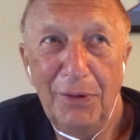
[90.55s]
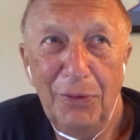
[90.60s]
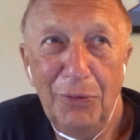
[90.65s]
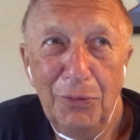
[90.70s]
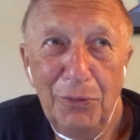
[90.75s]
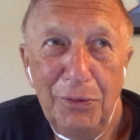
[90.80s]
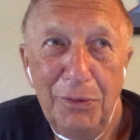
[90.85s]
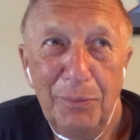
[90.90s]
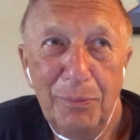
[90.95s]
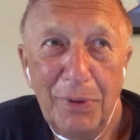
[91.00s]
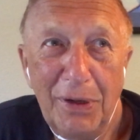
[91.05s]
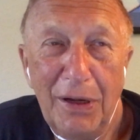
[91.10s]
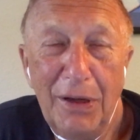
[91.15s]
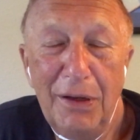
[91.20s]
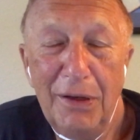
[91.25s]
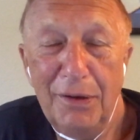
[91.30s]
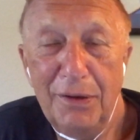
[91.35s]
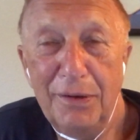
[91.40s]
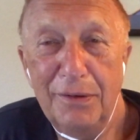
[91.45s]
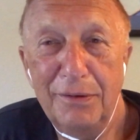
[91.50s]
Ну и
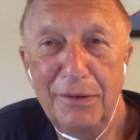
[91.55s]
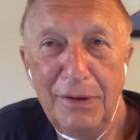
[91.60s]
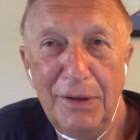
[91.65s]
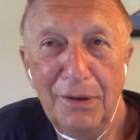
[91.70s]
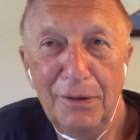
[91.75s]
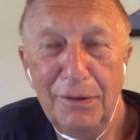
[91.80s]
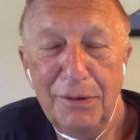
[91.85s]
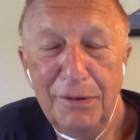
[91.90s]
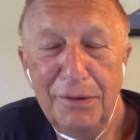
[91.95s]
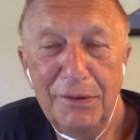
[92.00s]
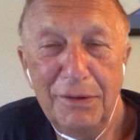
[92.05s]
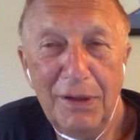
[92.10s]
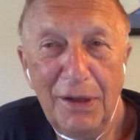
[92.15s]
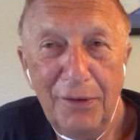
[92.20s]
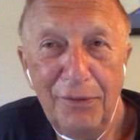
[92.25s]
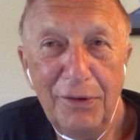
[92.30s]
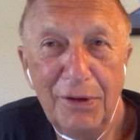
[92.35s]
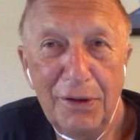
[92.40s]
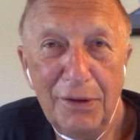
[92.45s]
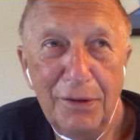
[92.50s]
правильно сделает,
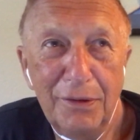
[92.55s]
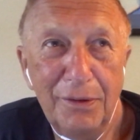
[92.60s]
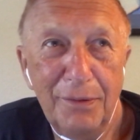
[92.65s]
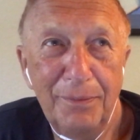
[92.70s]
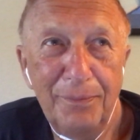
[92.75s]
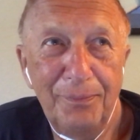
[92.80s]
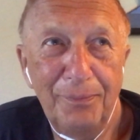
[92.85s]
наверное.